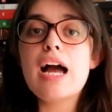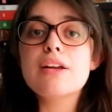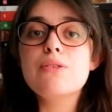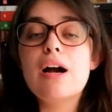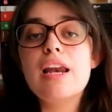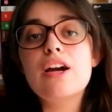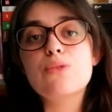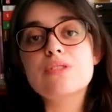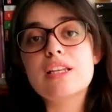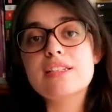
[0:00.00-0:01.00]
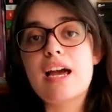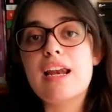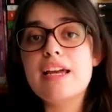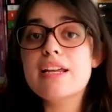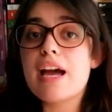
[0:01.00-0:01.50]
al cual le gusta
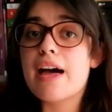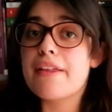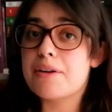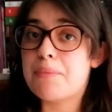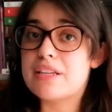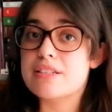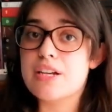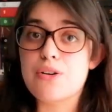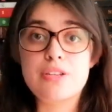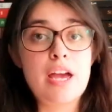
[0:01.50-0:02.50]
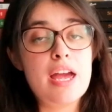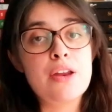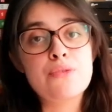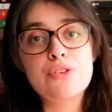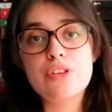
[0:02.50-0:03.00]
salir a dar paseos.
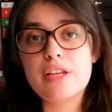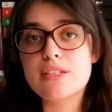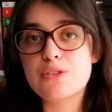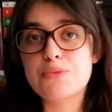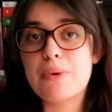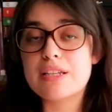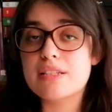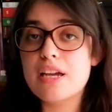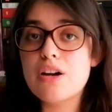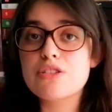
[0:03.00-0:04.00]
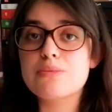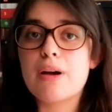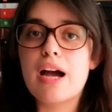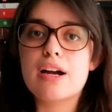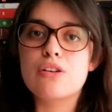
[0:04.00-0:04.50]
En uno de esos paseos
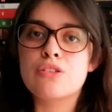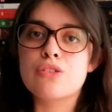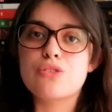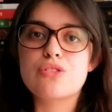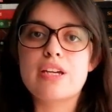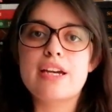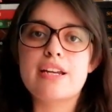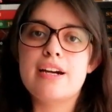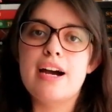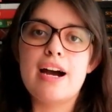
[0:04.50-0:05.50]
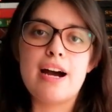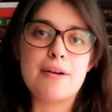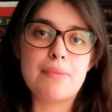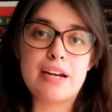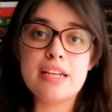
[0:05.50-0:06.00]
va a conocer
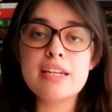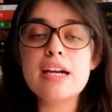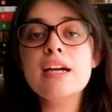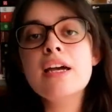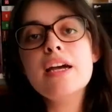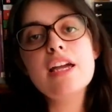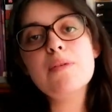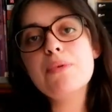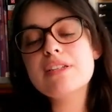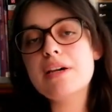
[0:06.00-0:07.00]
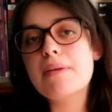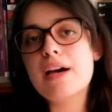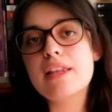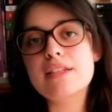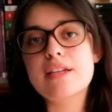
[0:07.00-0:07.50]
a Marina y pues se
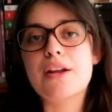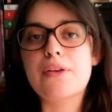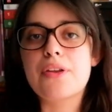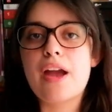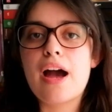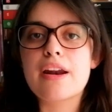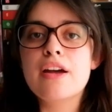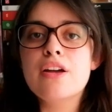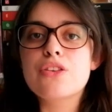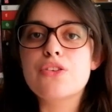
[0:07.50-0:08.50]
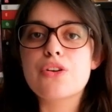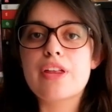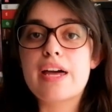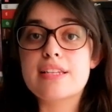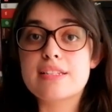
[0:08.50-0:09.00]
va a desarrollar
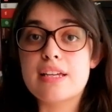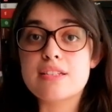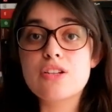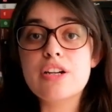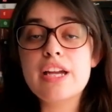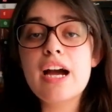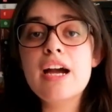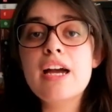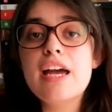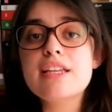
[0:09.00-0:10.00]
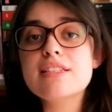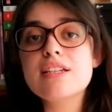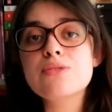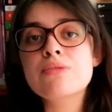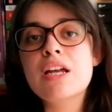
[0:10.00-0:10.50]
toda esta historia.
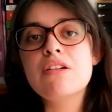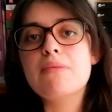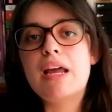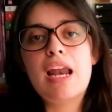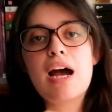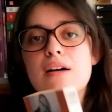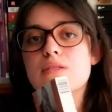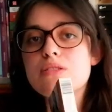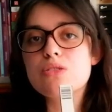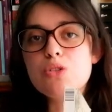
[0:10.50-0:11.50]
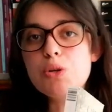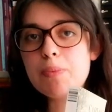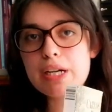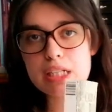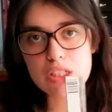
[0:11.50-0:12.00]
Esta es una novela
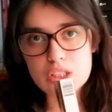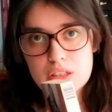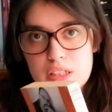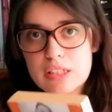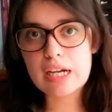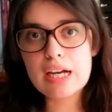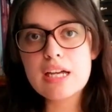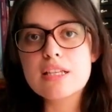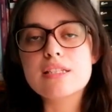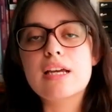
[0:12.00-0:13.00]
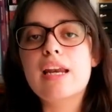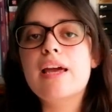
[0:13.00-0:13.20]
súper cortita, se